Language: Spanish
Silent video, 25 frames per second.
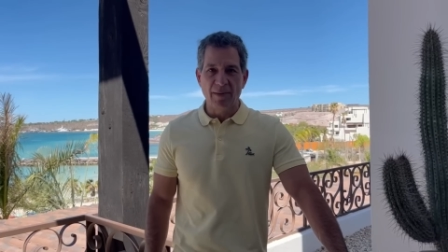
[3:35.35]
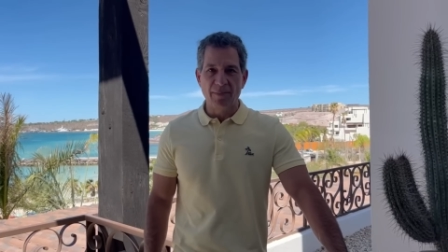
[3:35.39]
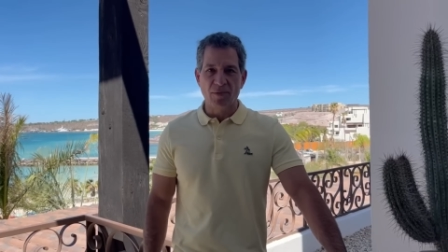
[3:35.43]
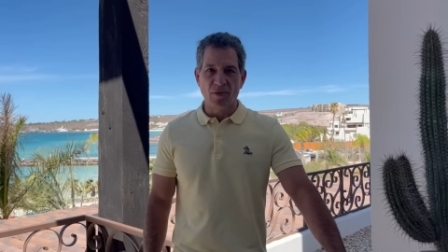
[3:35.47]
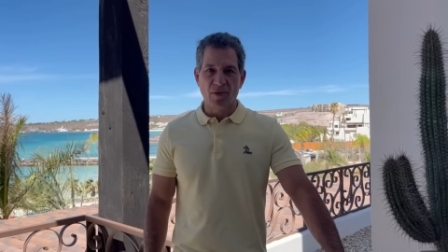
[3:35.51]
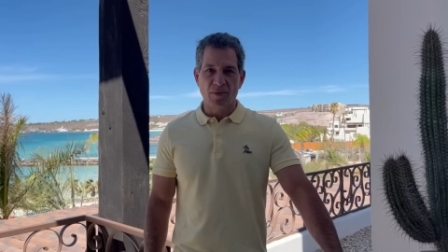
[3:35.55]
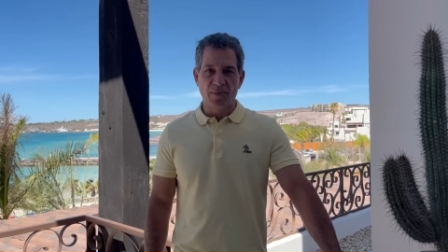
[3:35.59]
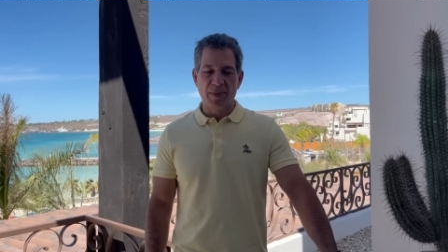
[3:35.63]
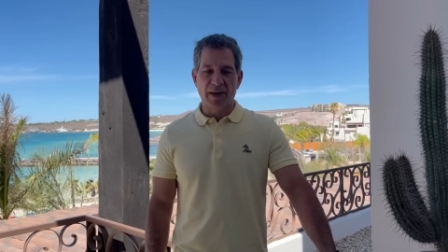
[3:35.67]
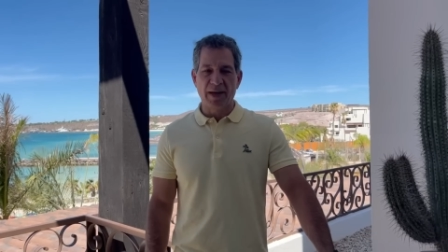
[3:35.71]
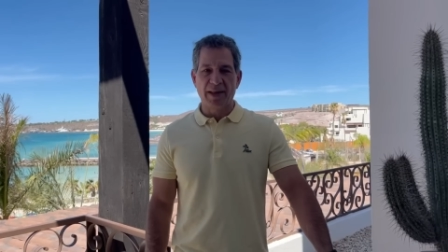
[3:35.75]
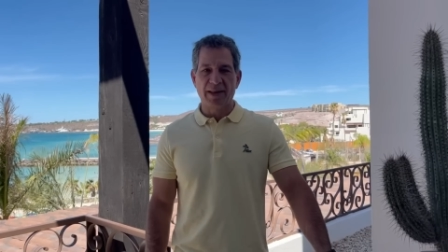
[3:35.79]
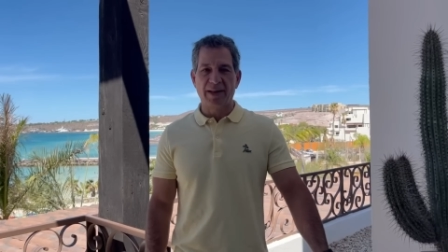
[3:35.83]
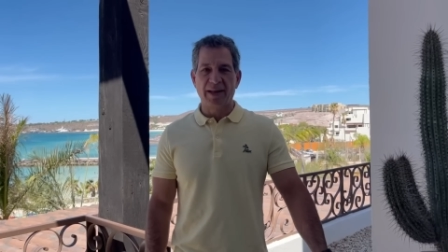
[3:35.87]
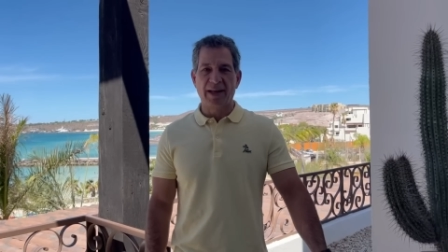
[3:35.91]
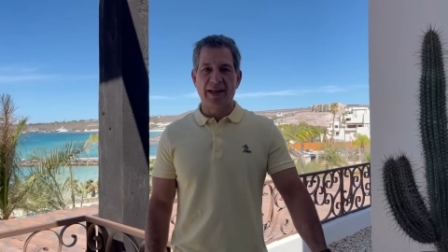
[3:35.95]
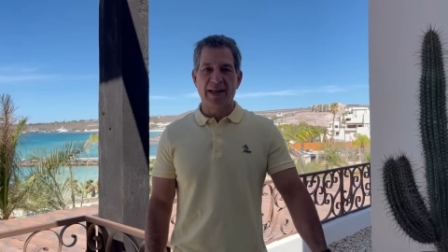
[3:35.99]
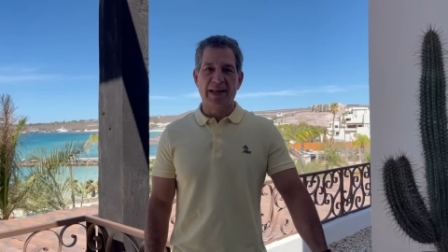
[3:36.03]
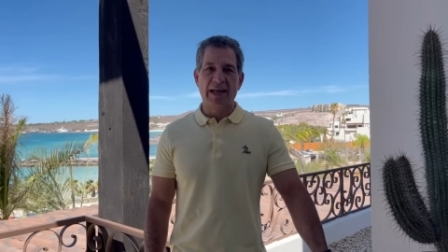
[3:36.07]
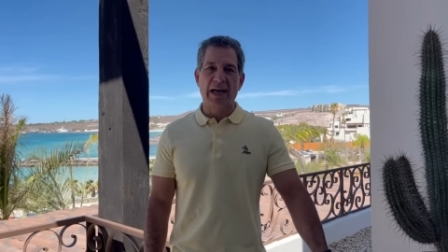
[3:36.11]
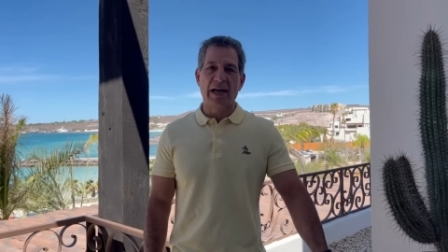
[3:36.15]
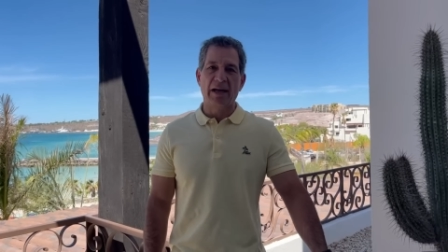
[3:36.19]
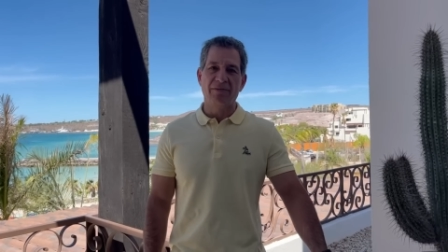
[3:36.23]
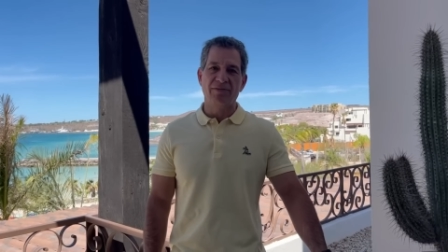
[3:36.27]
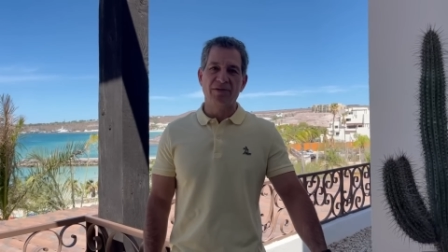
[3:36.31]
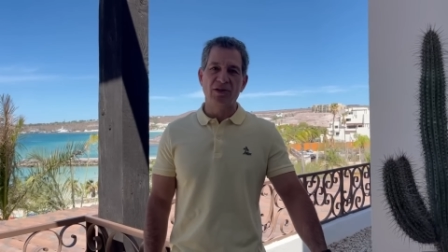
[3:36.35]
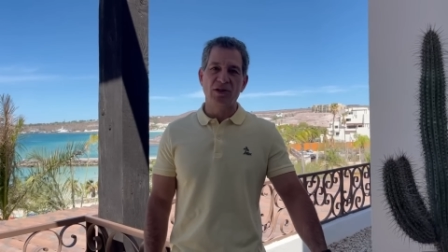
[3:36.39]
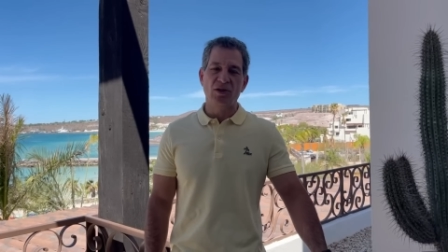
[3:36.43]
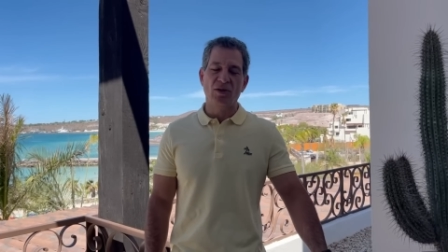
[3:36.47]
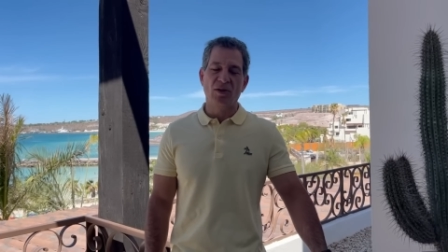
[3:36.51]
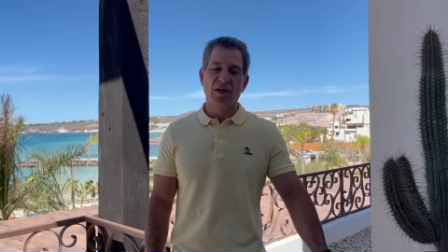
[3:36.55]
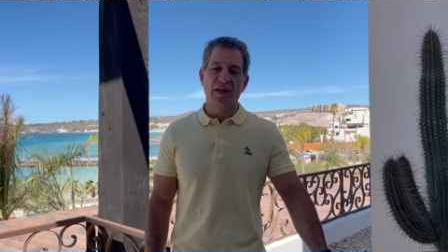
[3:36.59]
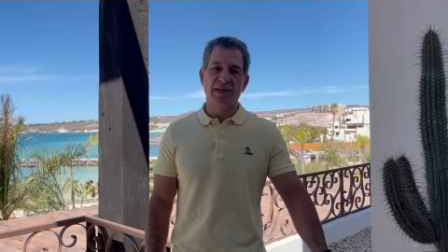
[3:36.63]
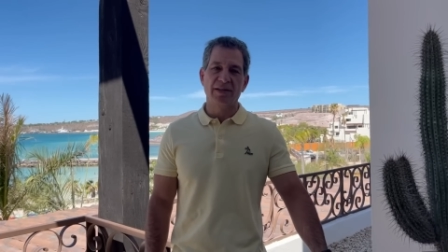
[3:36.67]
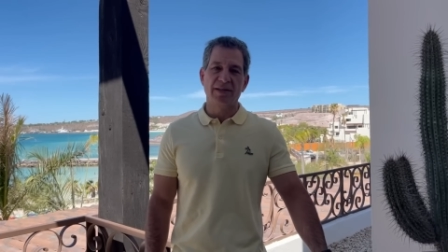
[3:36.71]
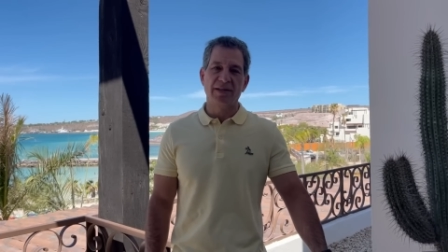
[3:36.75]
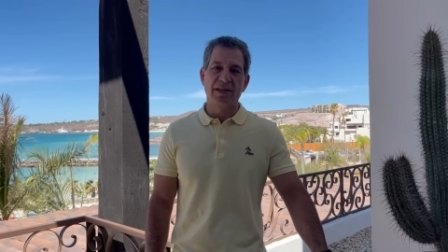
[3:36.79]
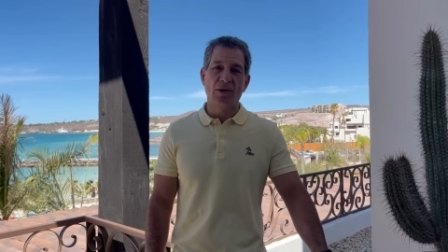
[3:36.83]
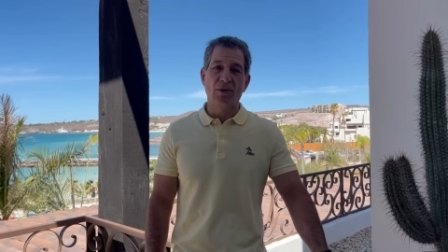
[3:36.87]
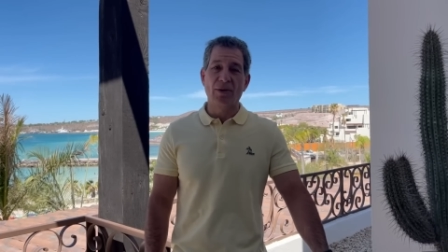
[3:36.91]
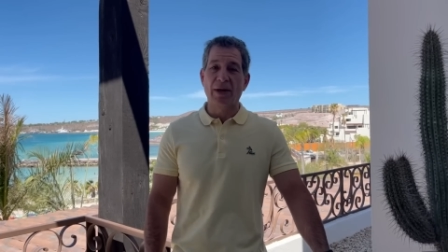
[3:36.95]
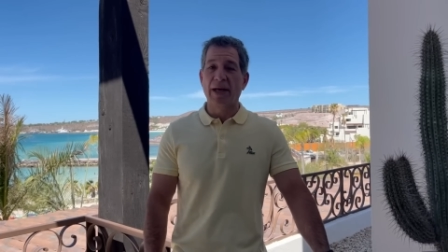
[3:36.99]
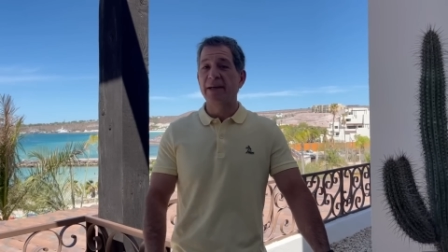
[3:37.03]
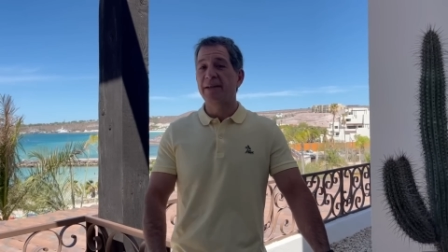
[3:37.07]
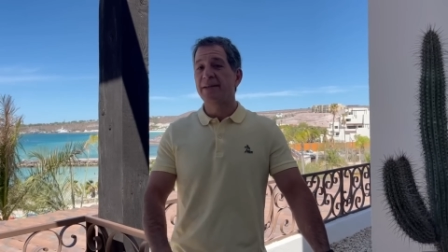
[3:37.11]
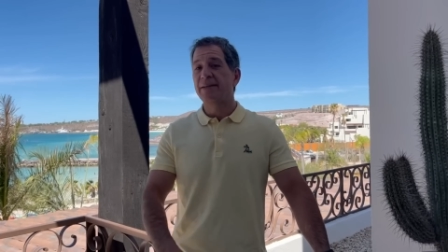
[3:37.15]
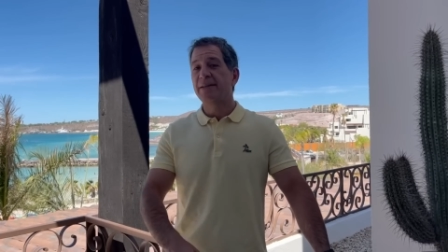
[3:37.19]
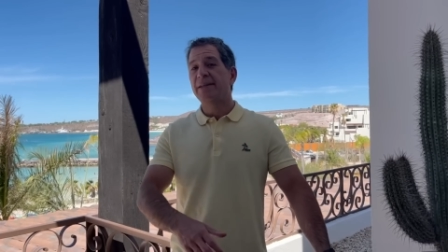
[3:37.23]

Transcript: por parte de la afición hasta ahora